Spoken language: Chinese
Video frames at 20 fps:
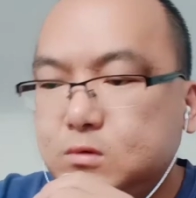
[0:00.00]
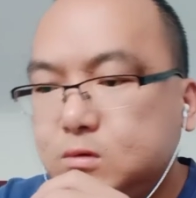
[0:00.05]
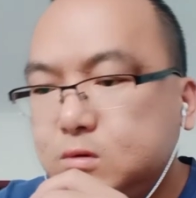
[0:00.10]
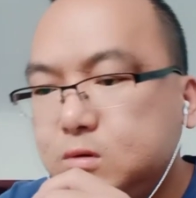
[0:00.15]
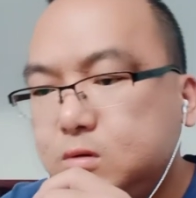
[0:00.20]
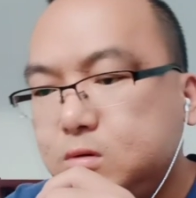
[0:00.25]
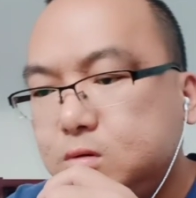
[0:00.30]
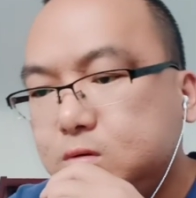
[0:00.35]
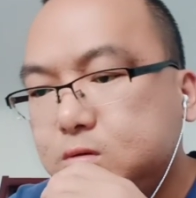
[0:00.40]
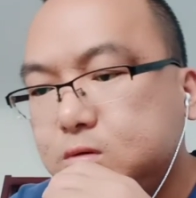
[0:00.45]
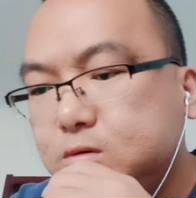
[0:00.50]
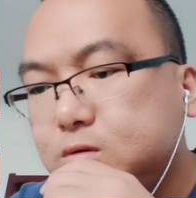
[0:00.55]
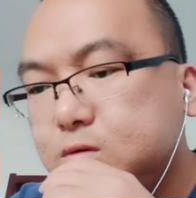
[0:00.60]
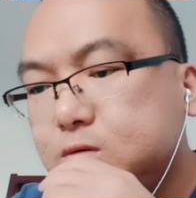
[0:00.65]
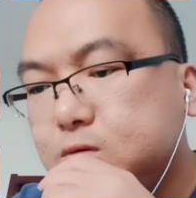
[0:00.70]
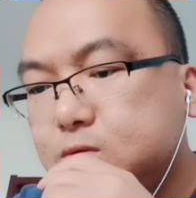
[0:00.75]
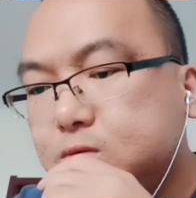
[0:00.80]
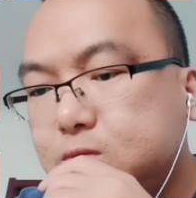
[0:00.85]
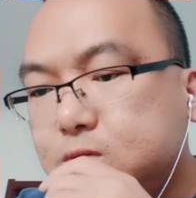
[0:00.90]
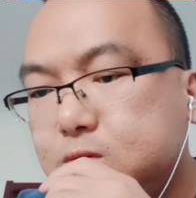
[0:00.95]
感
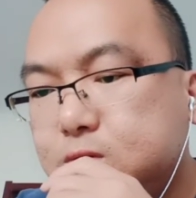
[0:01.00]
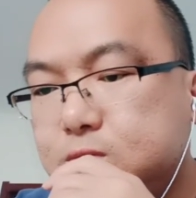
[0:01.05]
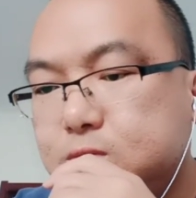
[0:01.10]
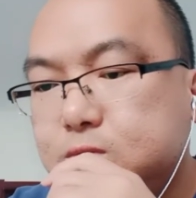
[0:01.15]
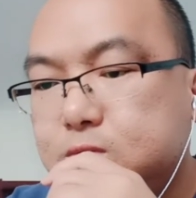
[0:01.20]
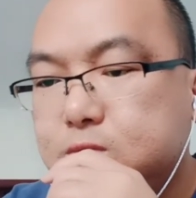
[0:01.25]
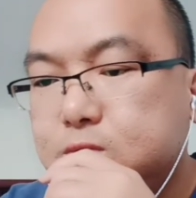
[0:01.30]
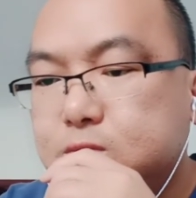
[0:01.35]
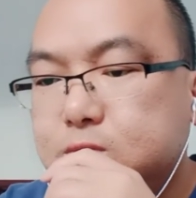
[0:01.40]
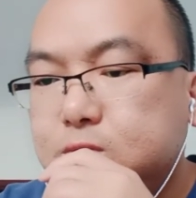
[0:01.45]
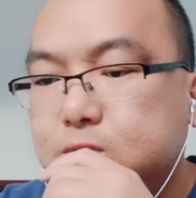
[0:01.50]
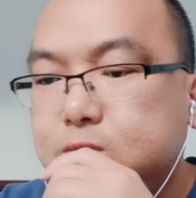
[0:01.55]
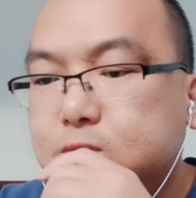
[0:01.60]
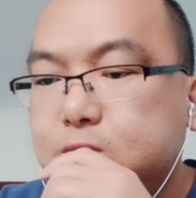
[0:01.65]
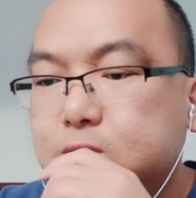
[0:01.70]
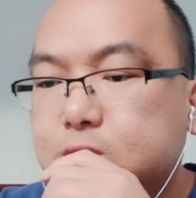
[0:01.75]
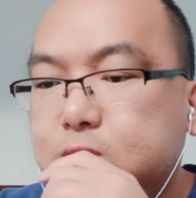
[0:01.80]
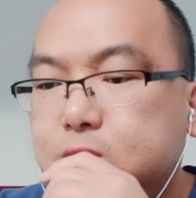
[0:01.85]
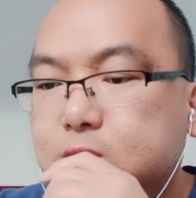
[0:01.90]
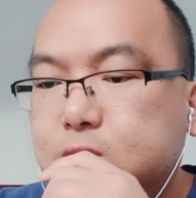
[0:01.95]
谢关注
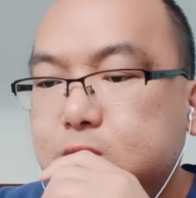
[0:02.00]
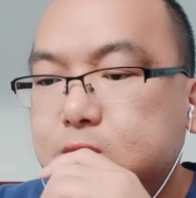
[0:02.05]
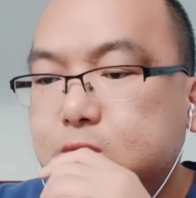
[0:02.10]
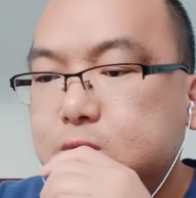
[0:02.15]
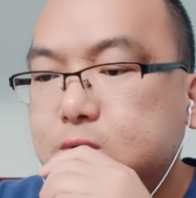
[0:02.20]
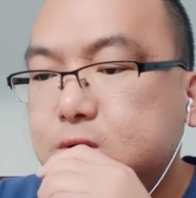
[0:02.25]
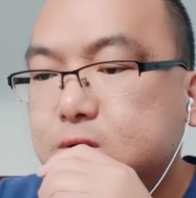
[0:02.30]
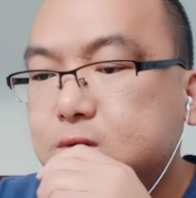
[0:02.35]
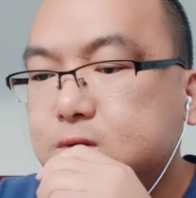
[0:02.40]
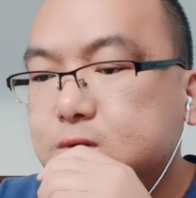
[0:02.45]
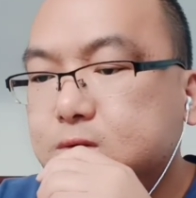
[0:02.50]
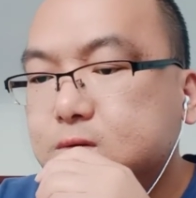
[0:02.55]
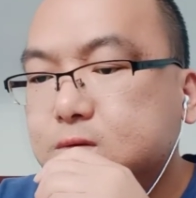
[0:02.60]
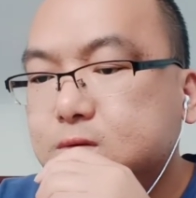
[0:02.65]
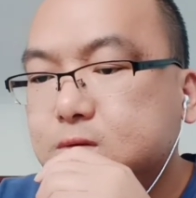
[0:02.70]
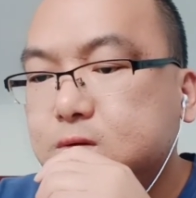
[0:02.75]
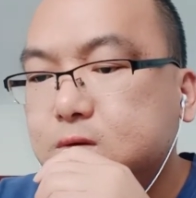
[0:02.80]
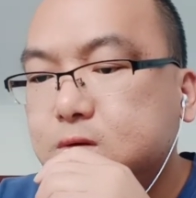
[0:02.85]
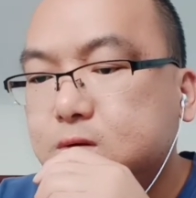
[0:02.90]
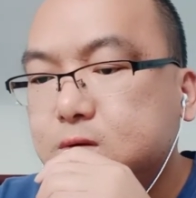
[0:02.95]
中国与哈萨克
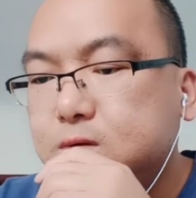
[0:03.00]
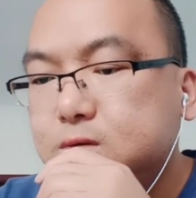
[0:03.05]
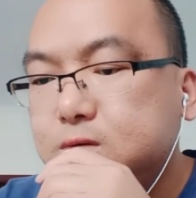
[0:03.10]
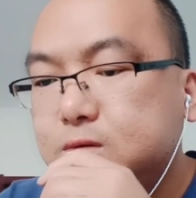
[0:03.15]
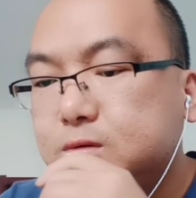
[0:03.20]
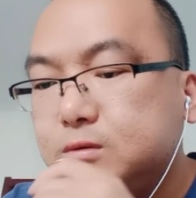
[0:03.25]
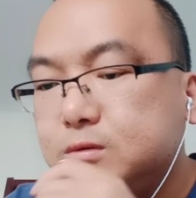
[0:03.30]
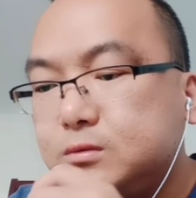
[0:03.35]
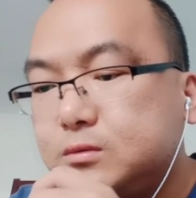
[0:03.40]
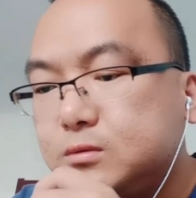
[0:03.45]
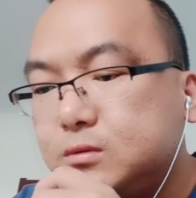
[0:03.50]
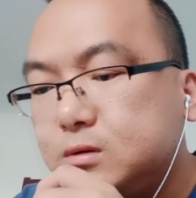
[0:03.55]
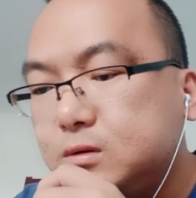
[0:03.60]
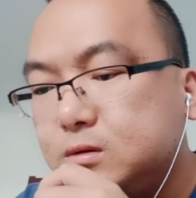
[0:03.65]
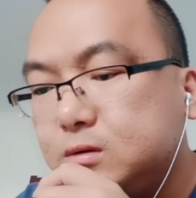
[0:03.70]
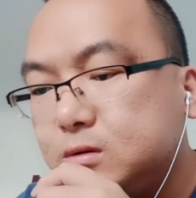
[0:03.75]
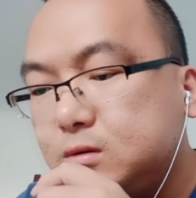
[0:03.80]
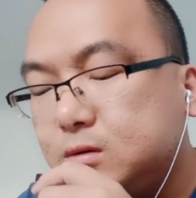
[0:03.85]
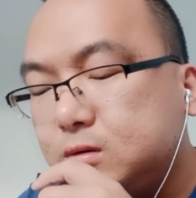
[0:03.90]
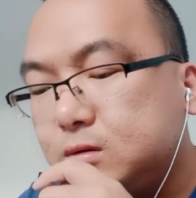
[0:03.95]
斯坦石油
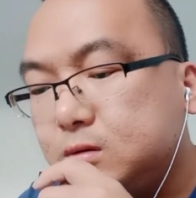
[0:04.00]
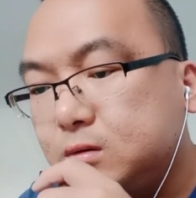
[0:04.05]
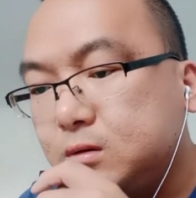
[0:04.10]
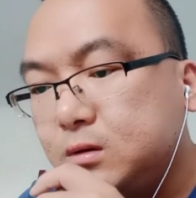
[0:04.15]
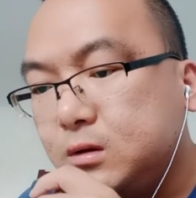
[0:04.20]
管道，